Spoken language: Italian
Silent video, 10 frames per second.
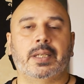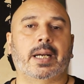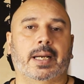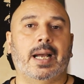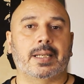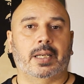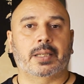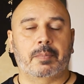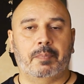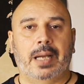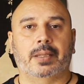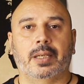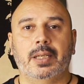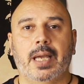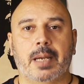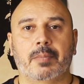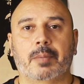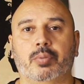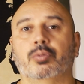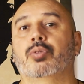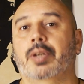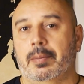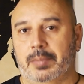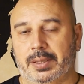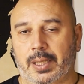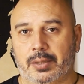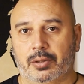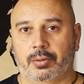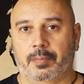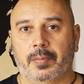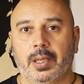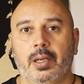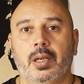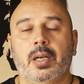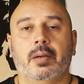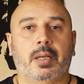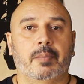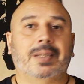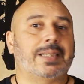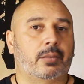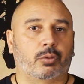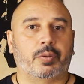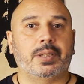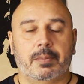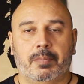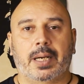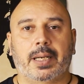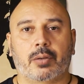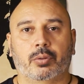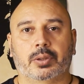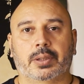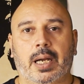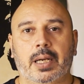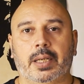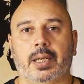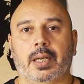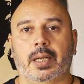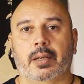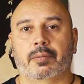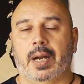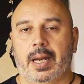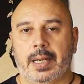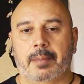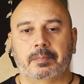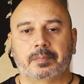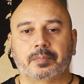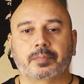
venire a casa del padre di Cam appunto Cam stesso eh, mandando quindi in bancarotta eh, Freya.